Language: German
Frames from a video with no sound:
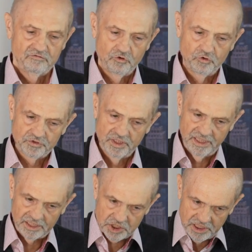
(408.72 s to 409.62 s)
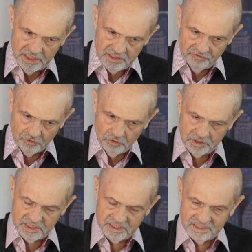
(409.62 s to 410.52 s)
wo
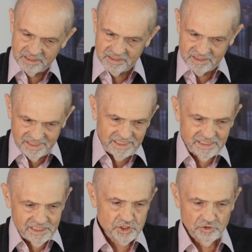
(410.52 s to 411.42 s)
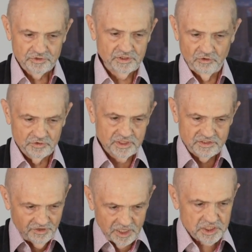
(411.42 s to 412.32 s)
Erstlingsfruchtzeit ist oder, oder
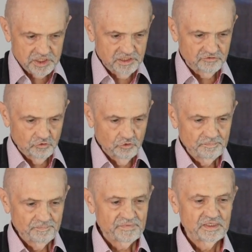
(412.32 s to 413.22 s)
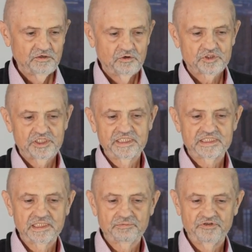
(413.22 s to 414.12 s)
das Fest davon und
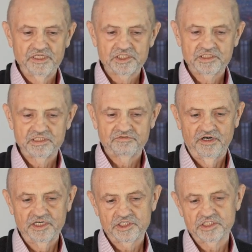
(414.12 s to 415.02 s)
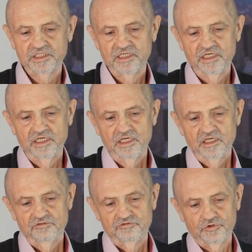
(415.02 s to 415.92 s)
schließlich Pfingst das Fest
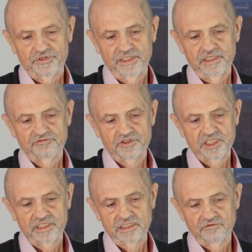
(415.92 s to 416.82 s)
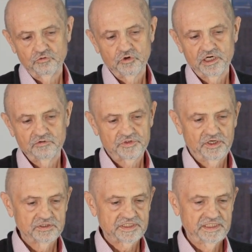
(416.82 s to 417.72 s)
von den verschiedenen Wochen, die
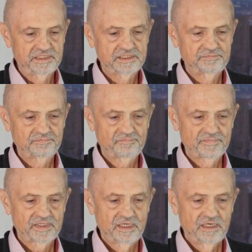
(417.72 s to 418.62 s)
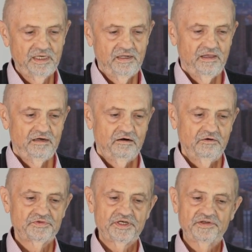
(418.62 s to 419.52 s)
da sind.
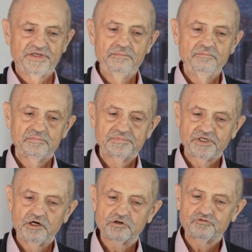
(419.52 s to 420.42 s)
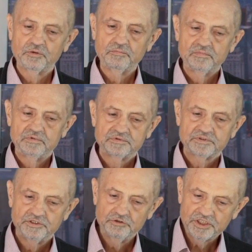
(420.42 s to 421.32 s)
Und an dem Tag vom
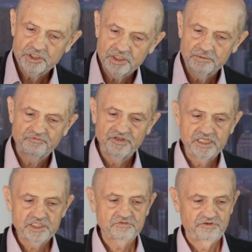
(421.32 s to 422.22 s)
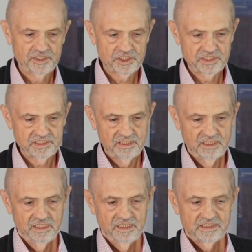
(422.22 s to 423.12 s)
jüdischen Pfingstfest
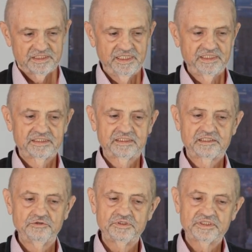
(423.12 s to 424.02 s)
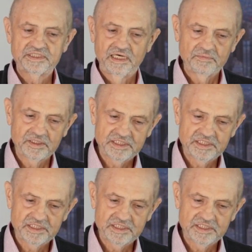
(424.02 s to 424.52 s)
sind die Leute zusammen